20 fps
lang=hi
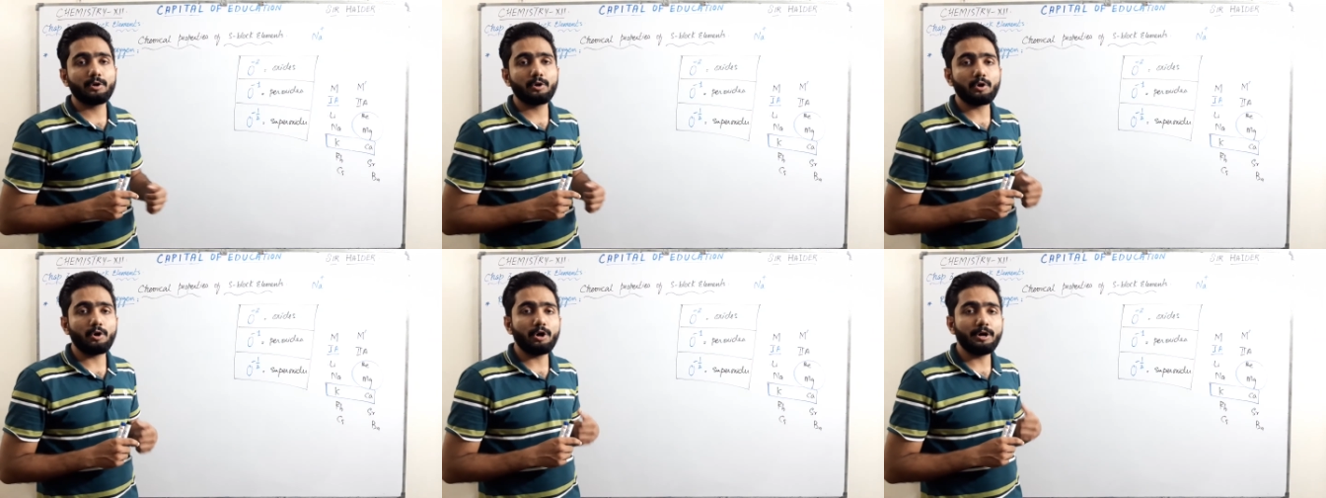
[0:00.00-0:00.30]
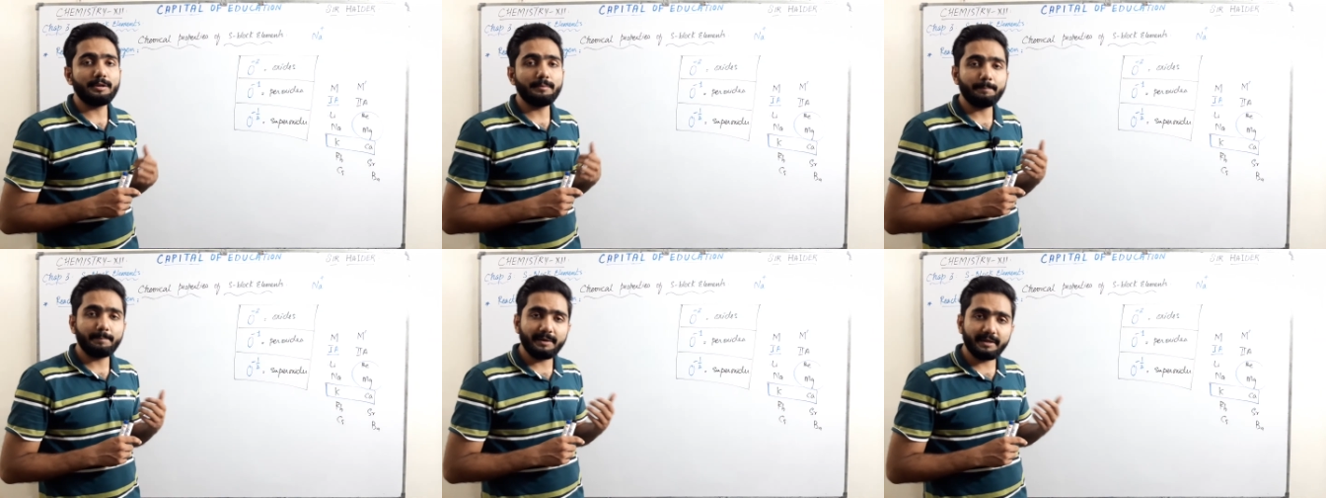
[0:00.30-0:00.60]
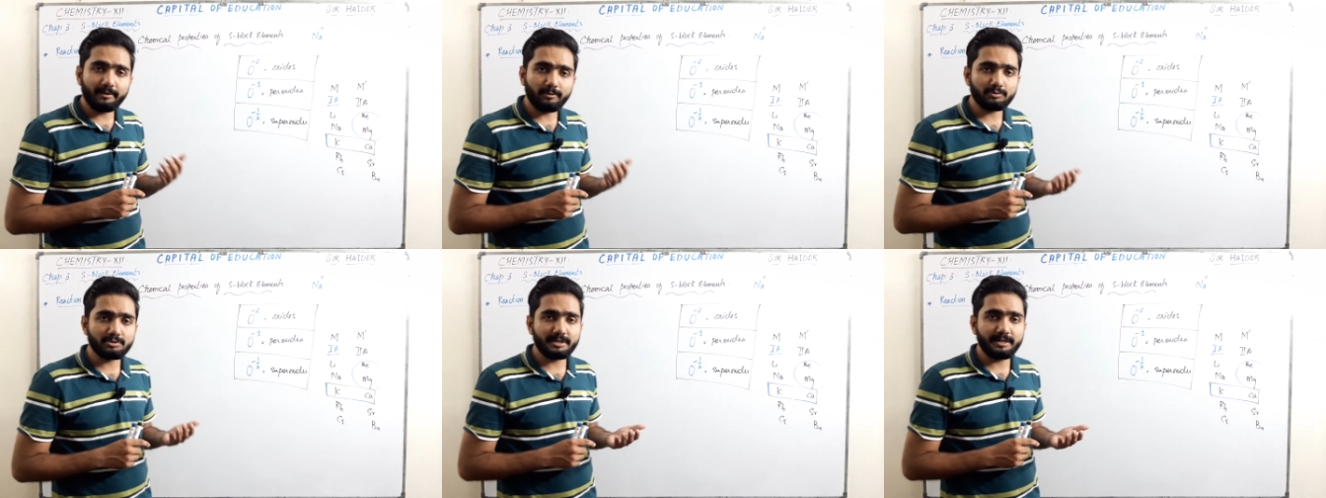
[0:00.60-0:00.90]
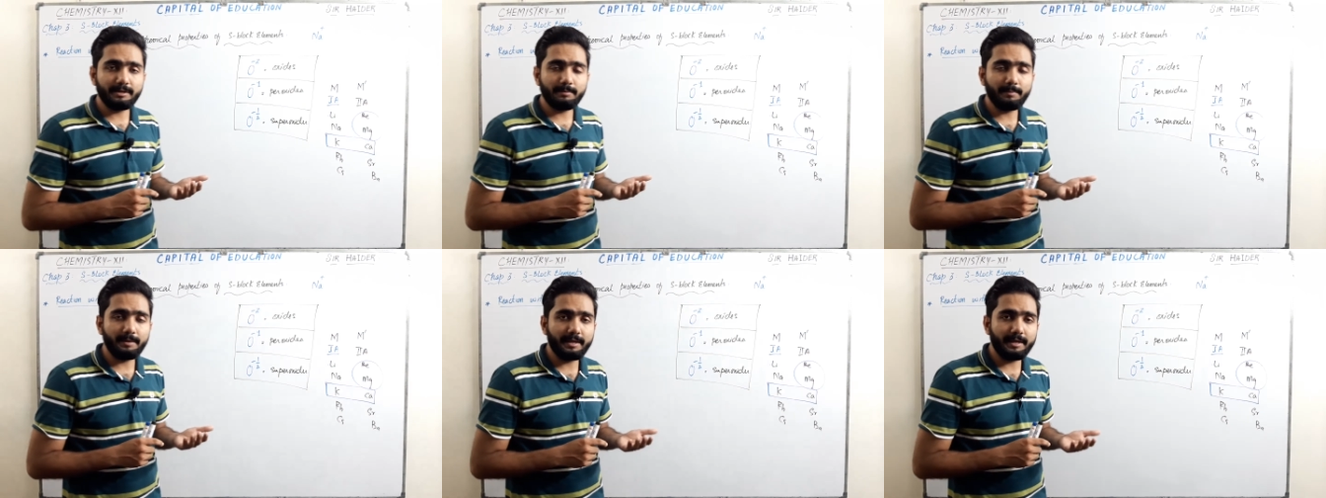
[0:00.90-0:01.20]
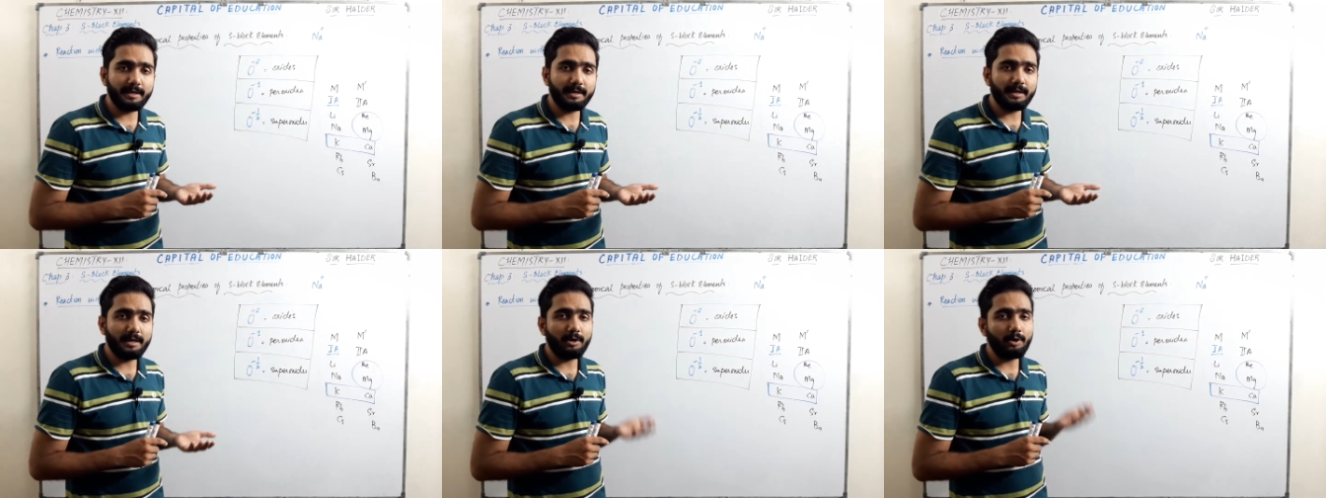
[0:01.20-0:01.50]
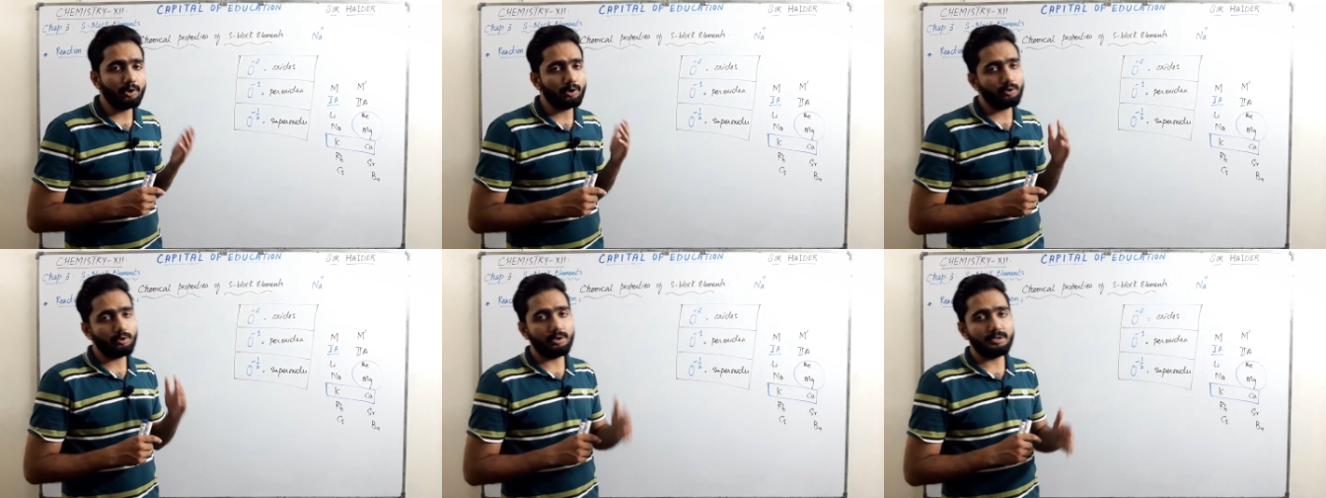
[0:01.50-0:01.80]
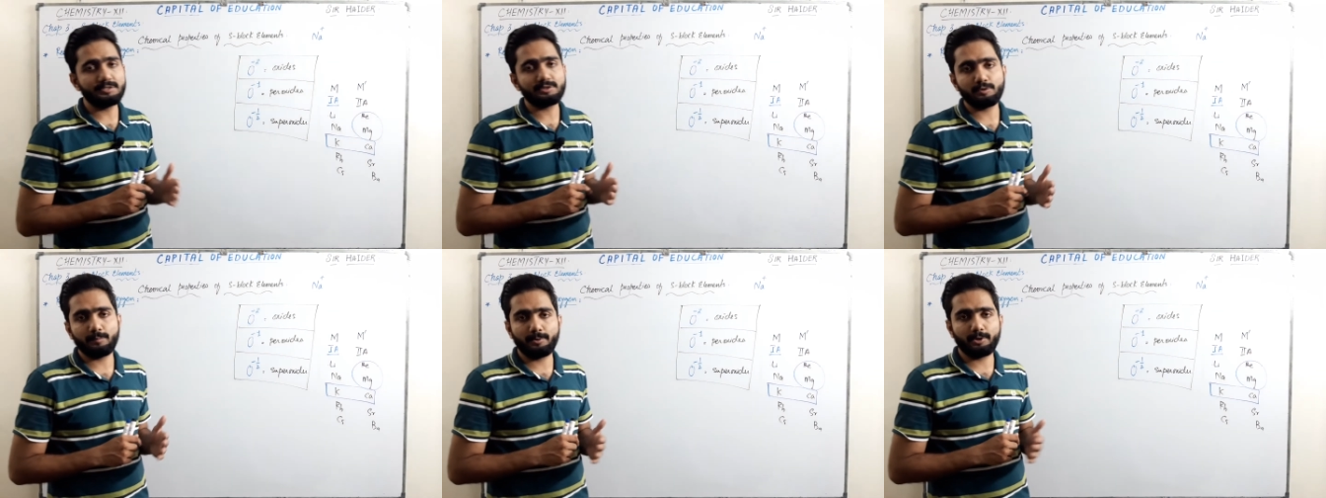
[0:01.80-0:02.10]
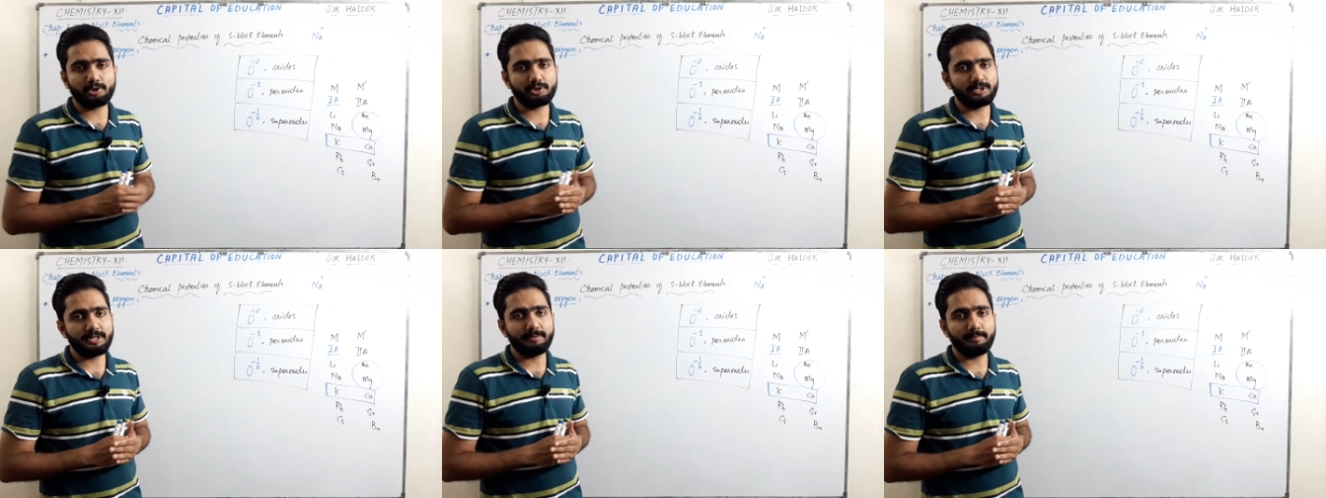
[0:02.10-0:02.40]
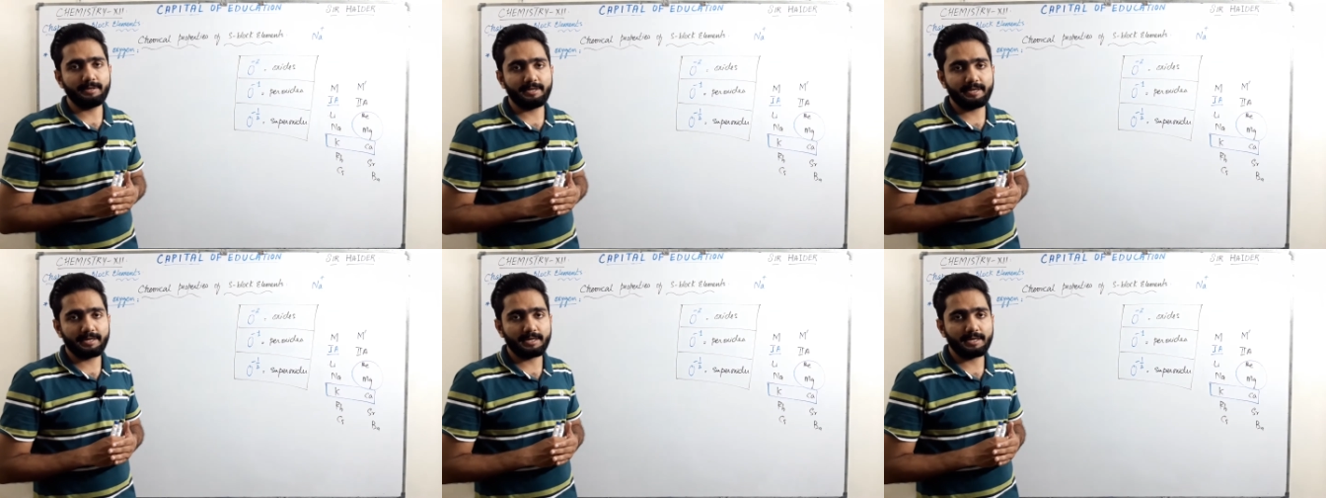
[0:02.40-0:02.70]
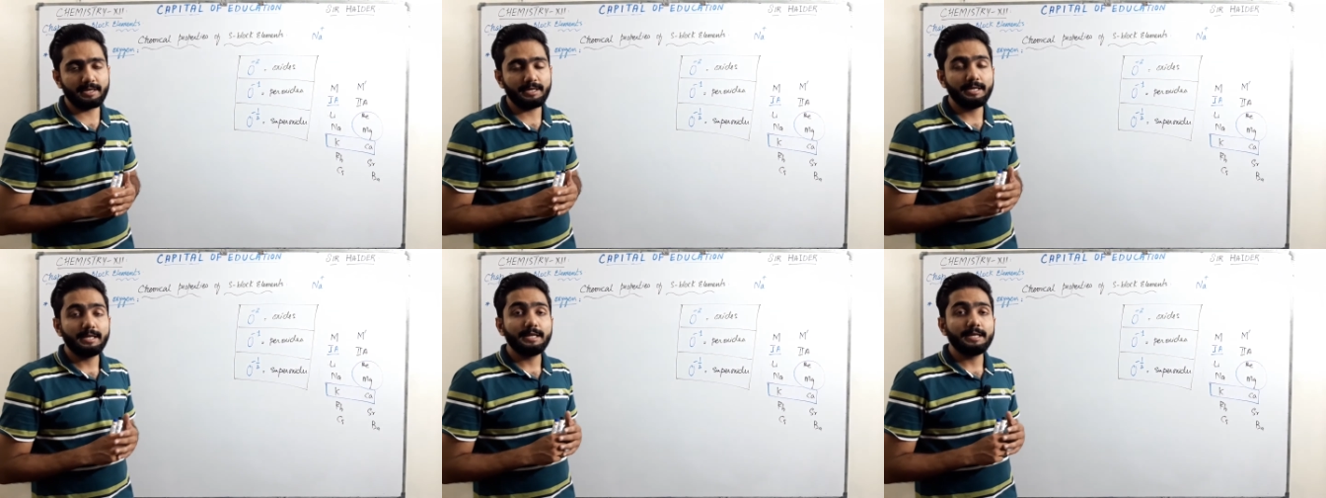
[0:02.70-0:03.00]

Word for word: कौन पर बनाएगा और कौन सुपर ऑक्साइड बनाएगा